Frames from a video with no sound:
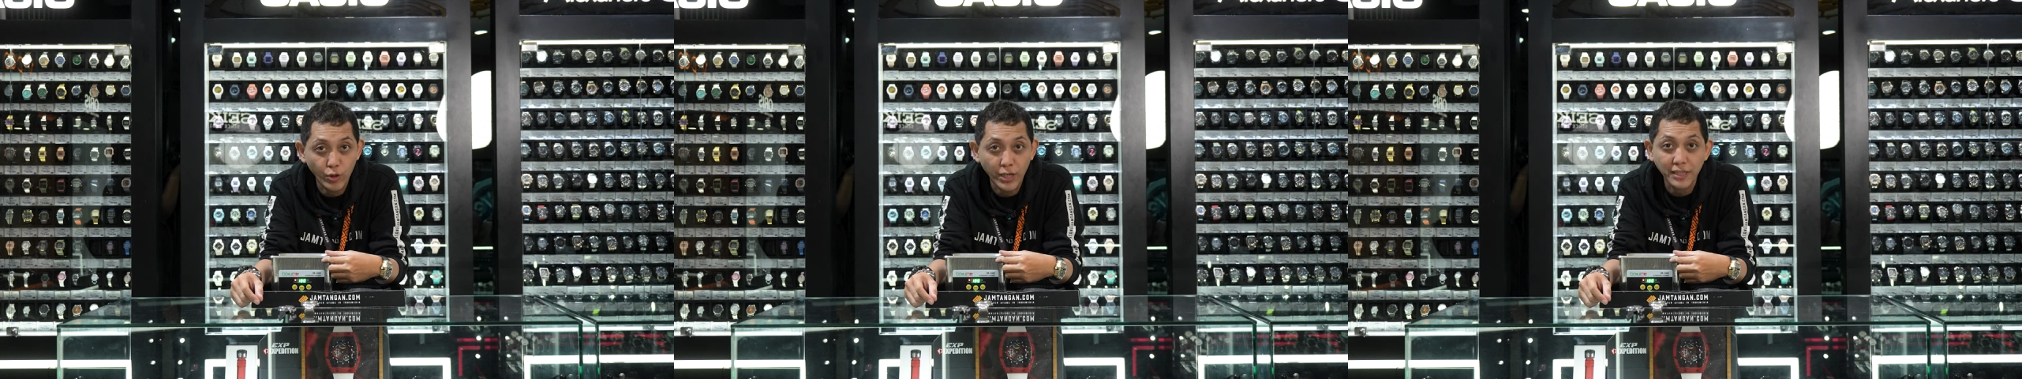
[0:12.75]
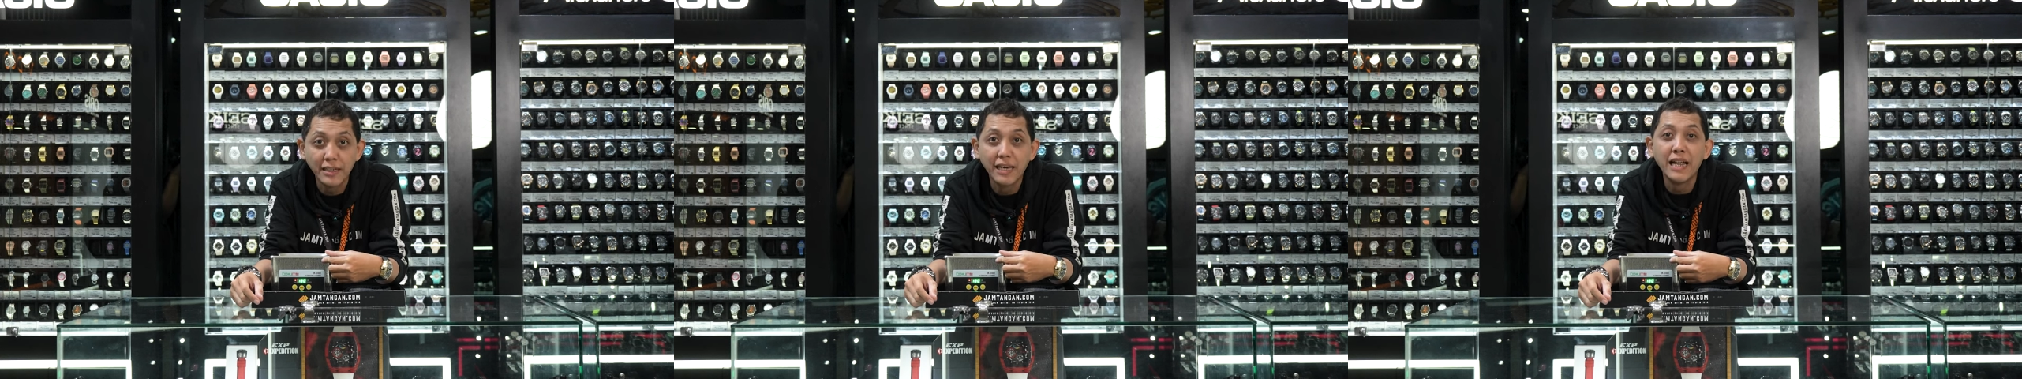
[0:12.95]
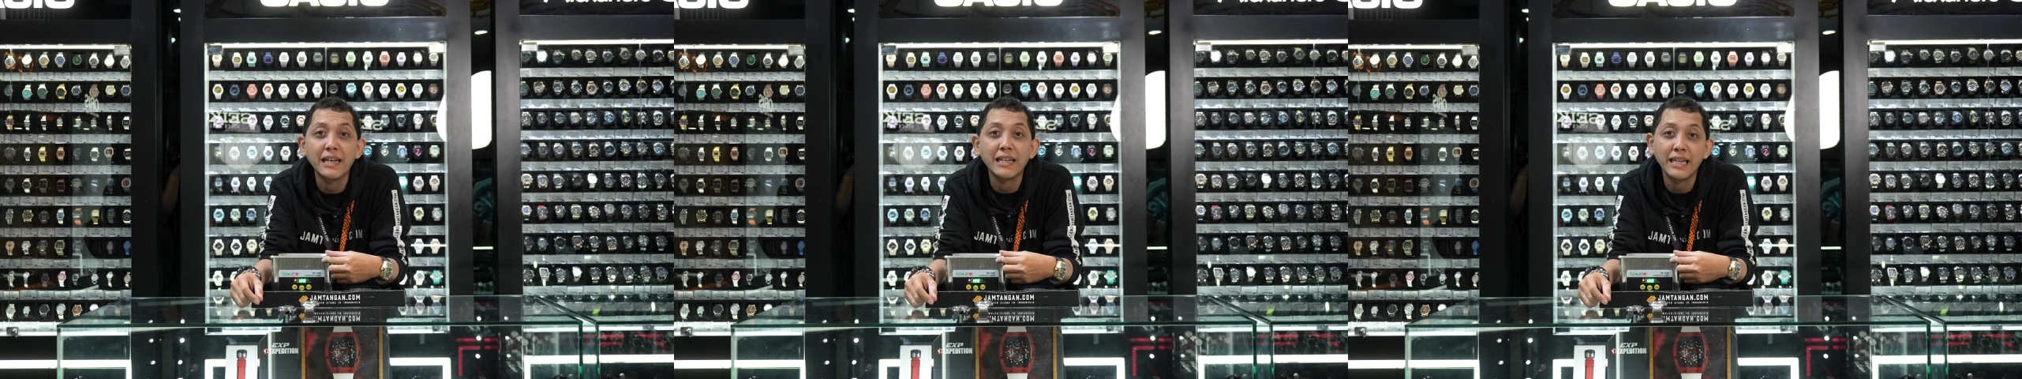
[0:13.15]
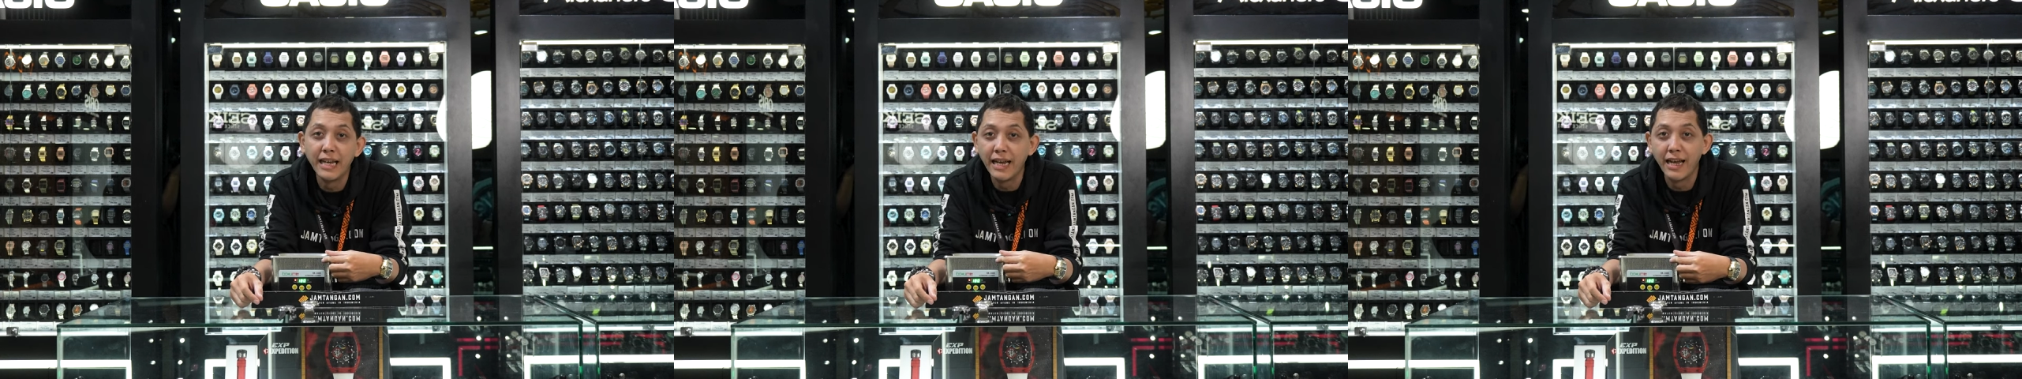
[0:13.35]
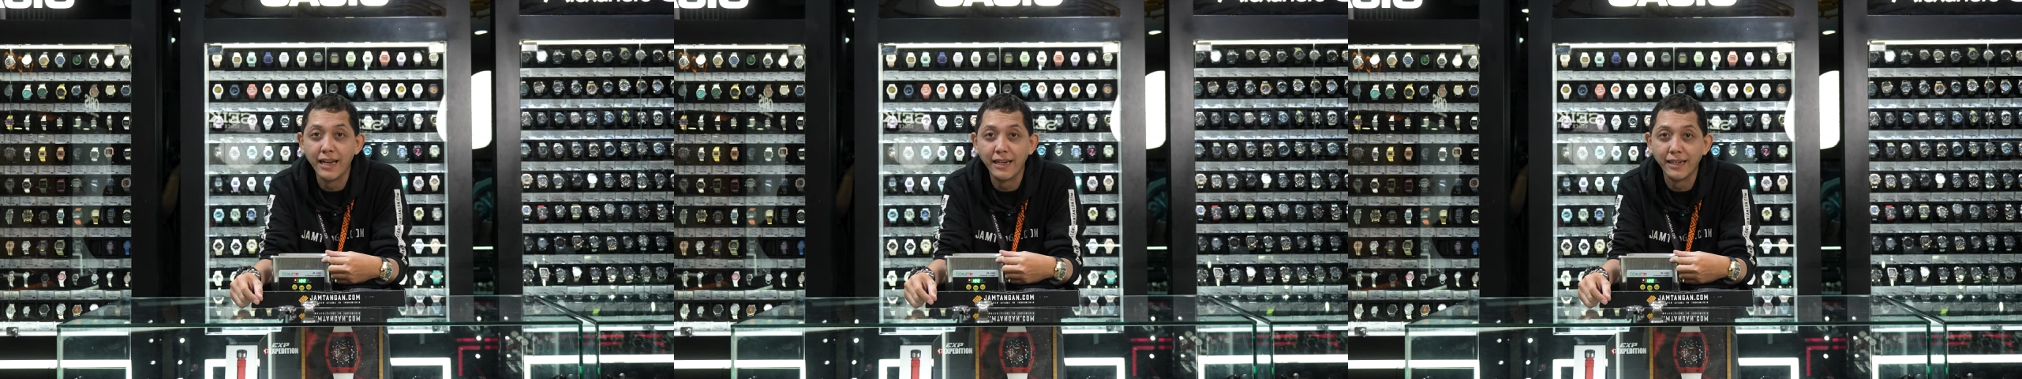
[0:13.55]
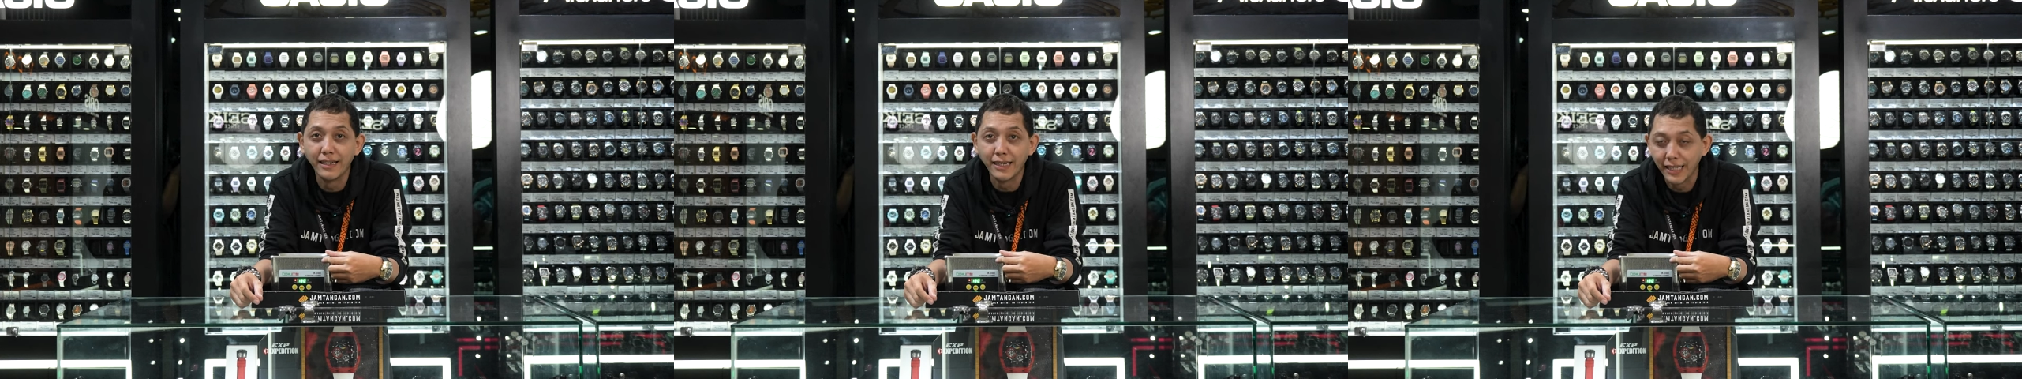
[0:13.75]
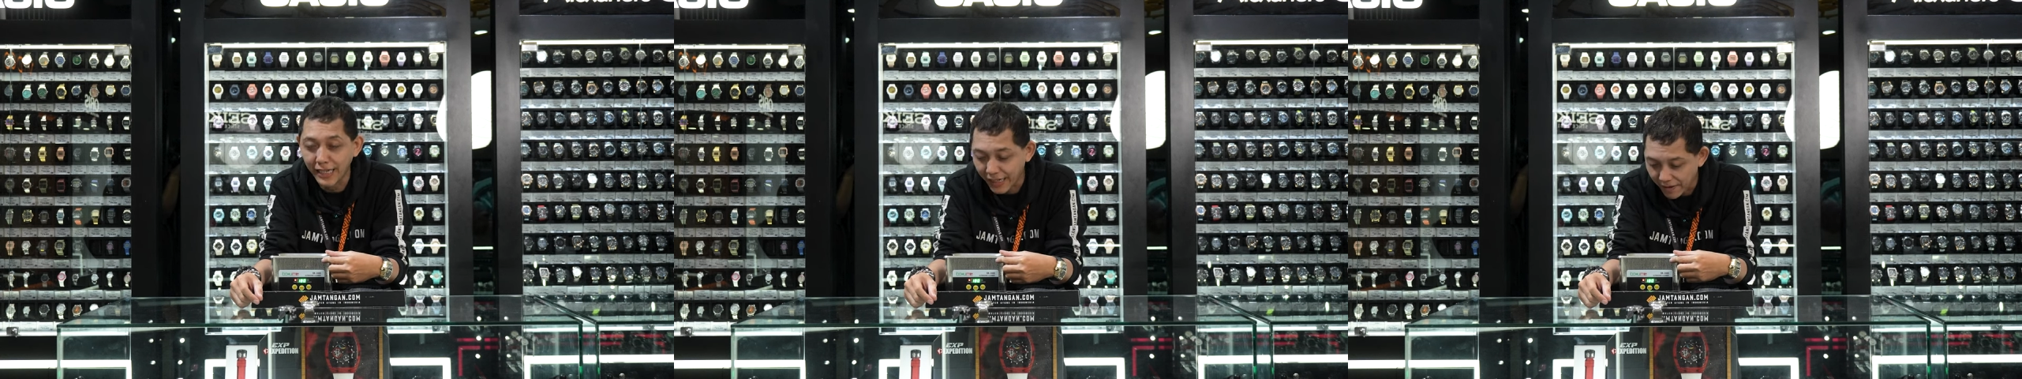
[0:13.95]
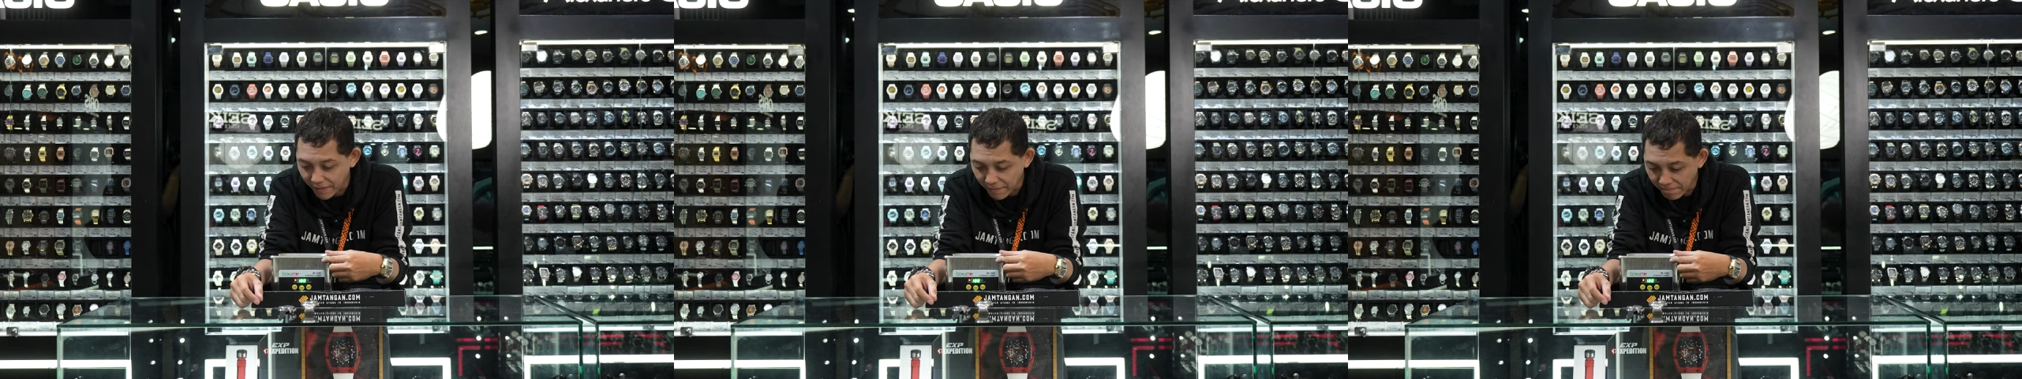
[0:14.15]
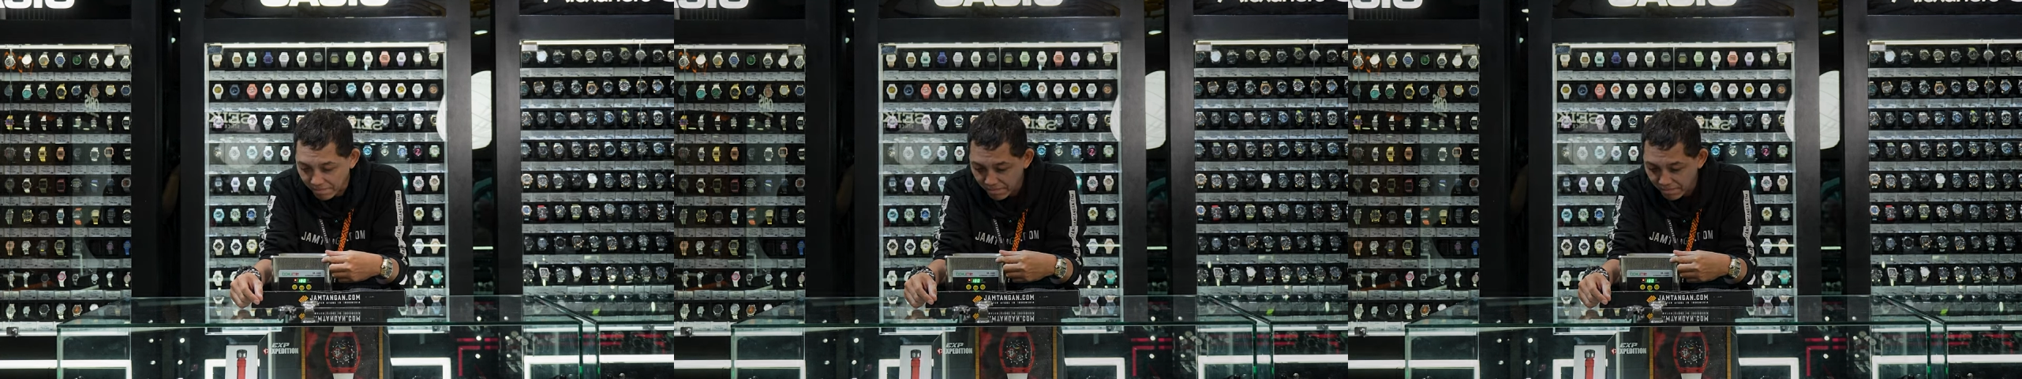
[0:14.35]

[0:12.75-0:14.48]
buat kalian ya